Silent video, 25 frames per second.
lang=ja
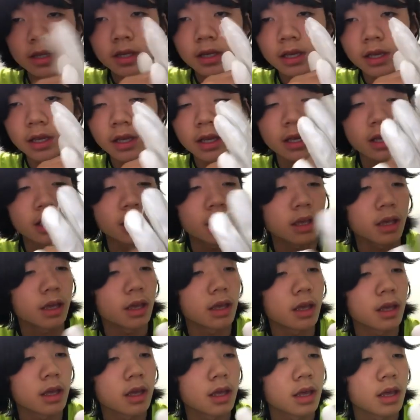
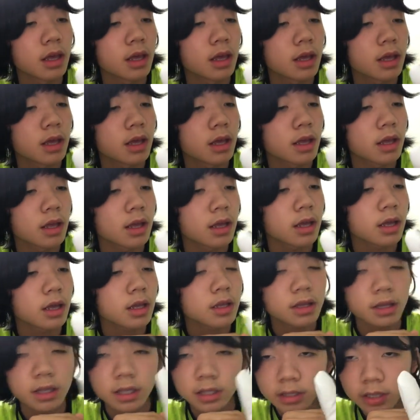
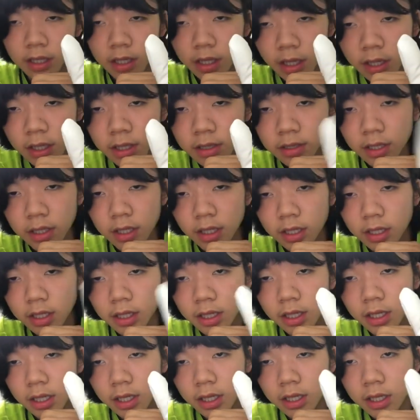えー、手すり感覚で
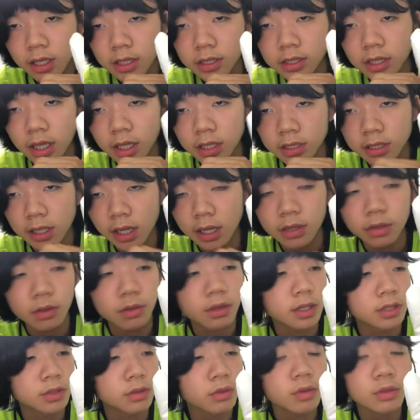扱えるよう
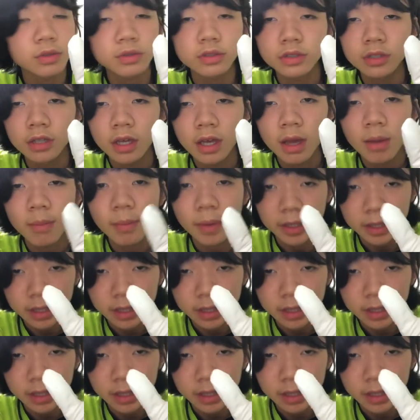な、そういうバッ